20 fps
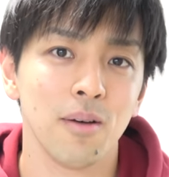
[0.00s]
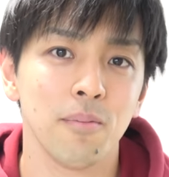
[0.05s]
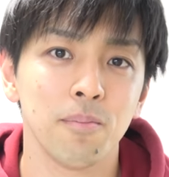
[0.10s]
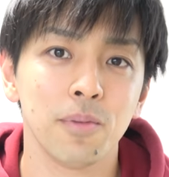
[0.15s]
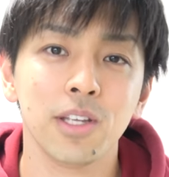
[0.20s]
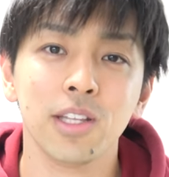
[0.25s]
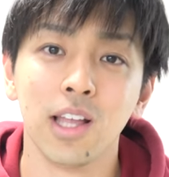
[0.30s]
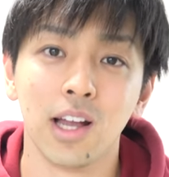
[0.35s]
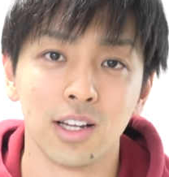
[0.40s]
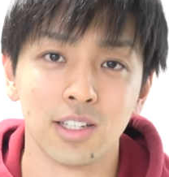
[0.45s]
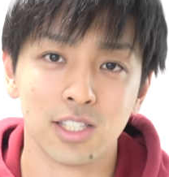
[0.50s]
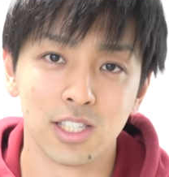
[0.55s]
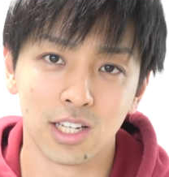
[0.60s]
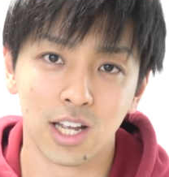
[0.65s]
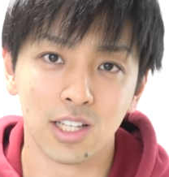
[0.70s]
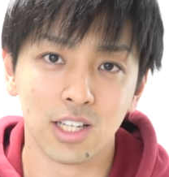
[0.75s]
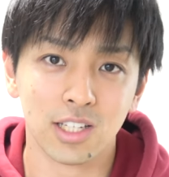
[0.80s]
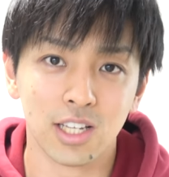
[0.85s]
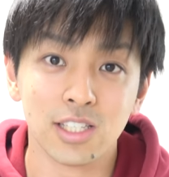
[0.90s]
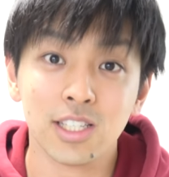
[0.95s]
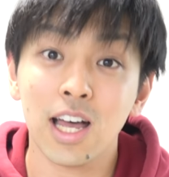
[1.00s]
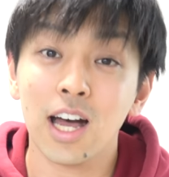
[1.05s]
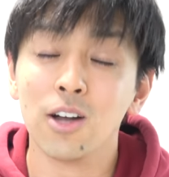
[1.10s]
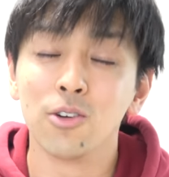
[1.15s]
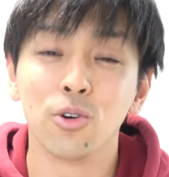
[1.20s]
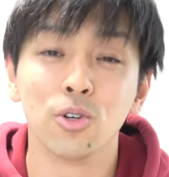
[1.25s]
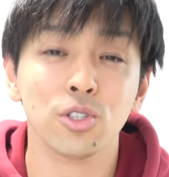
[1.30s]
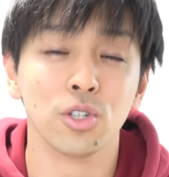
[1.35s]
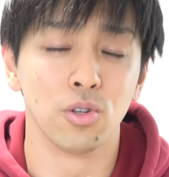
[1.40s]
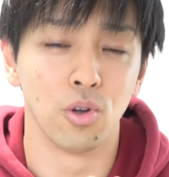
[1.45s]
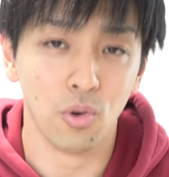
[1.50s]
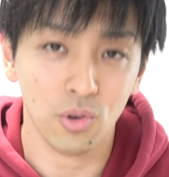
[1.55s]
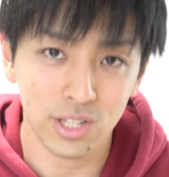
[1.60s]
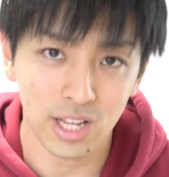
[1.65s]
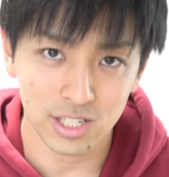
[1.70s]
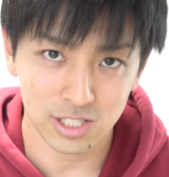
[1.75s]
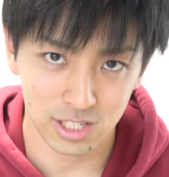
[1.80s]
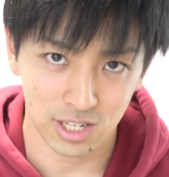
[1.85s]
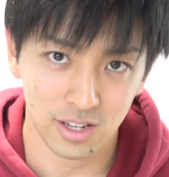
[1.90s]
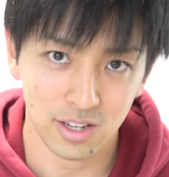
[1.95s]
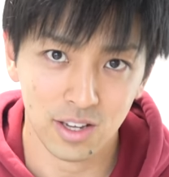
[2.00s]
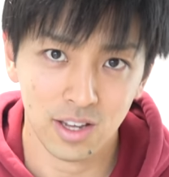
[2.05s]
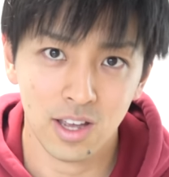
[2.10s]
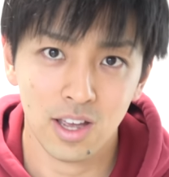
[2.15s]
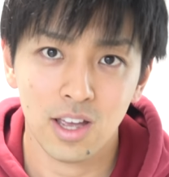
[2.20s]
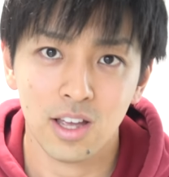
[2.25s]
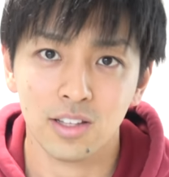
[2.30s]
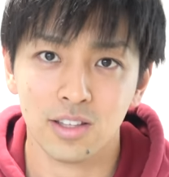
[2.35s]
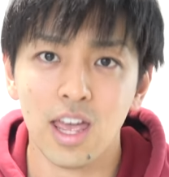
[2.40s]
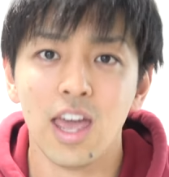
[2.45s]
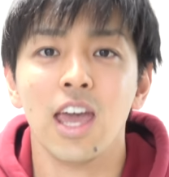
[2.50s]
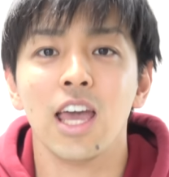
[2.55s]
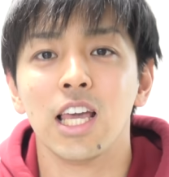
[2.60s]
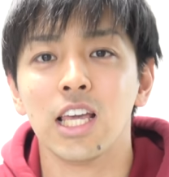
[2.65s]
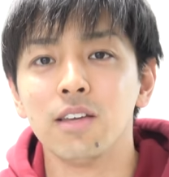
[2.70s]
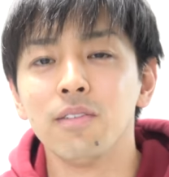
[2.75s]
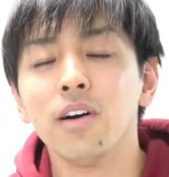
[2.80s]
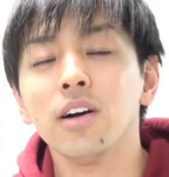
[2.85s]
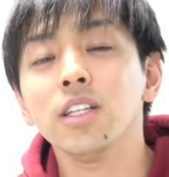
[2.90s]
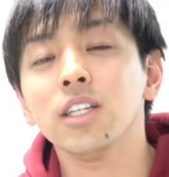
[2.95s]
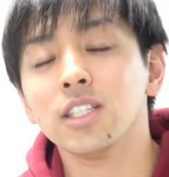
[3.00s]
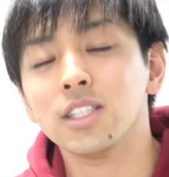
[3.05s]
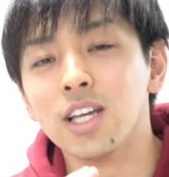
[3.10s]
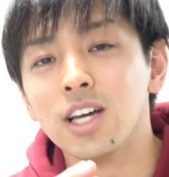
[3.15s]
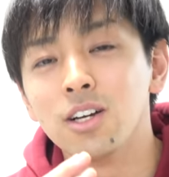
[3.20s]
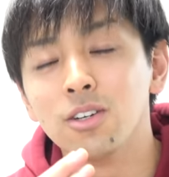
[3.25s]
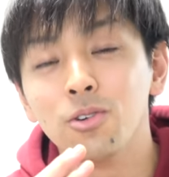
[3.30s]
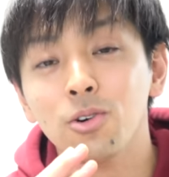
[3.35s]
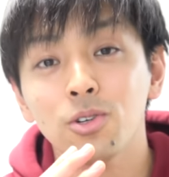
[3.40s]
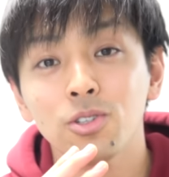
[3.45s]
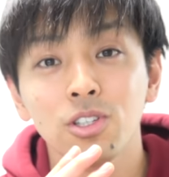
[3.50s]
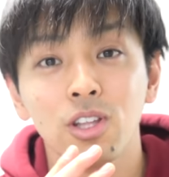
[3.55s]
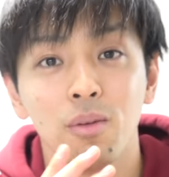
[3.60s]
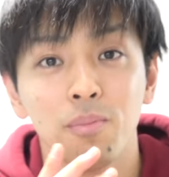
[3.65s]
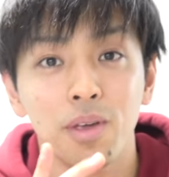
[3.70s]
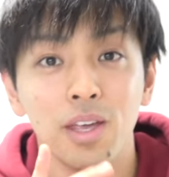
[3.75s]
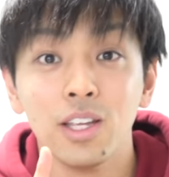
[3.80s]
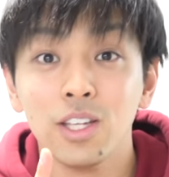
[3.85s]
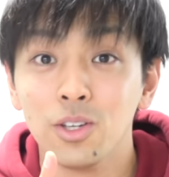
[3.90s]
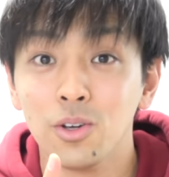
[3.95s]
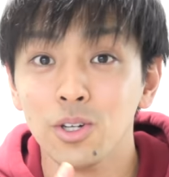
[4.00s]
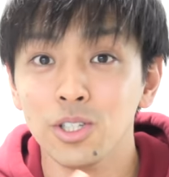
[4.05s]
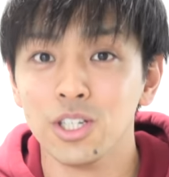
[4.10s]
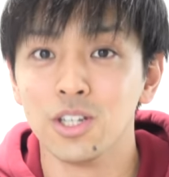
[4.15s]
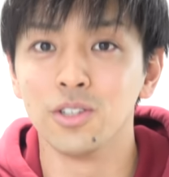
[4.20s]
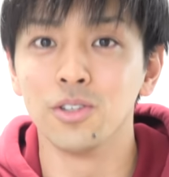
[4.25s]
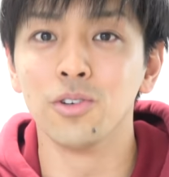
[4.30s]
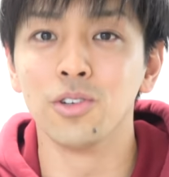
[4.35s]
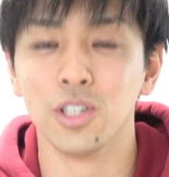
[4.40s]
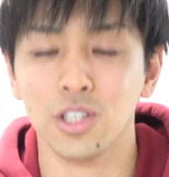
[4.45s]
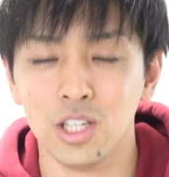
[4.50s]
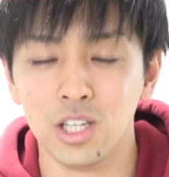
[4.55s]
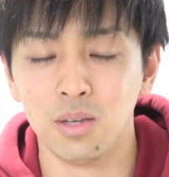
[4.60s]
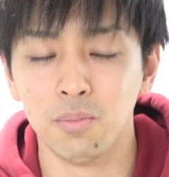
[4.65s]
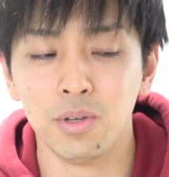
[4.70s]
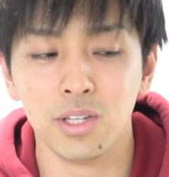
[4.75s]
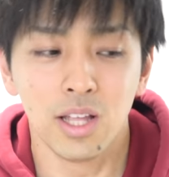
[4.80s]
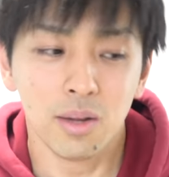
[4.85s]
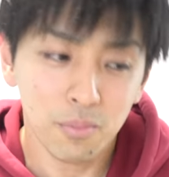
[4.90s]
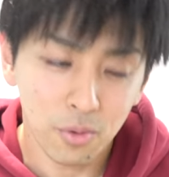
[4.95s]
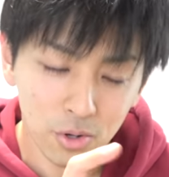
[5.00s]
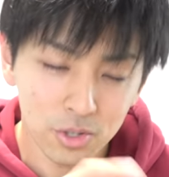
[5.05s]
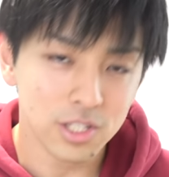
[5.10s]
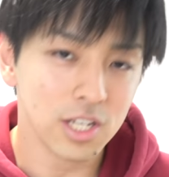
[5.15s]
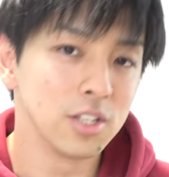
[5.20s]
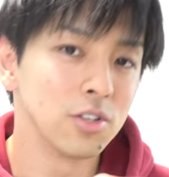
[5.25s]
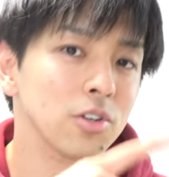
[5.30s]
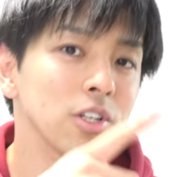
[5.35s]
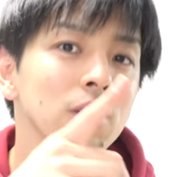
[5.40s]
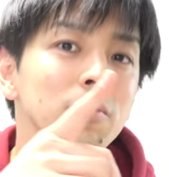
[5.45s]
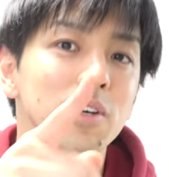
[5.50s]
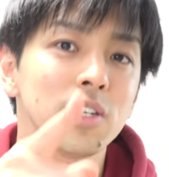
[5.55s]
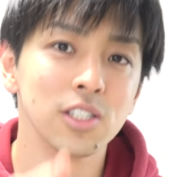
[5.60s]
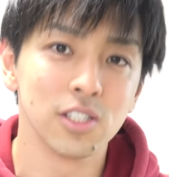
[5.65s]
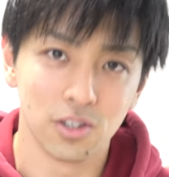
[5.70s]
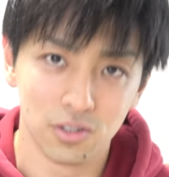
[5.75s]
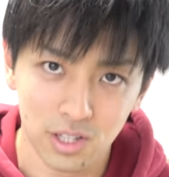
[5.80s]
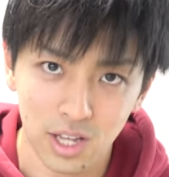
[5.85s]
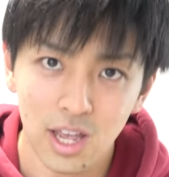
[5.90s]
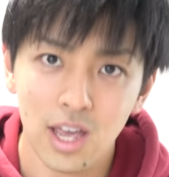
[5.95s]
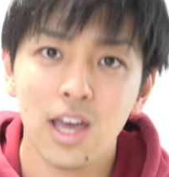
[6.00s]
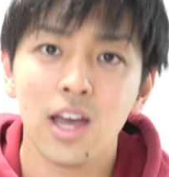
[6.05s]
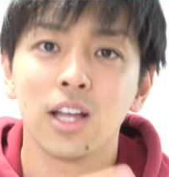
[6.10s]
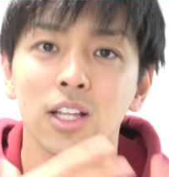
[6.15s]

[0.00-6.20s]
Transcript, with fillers: みんなが使ってきた参考書と同じで、今まで参考書で勉強してる時にみんな問題解きますよね。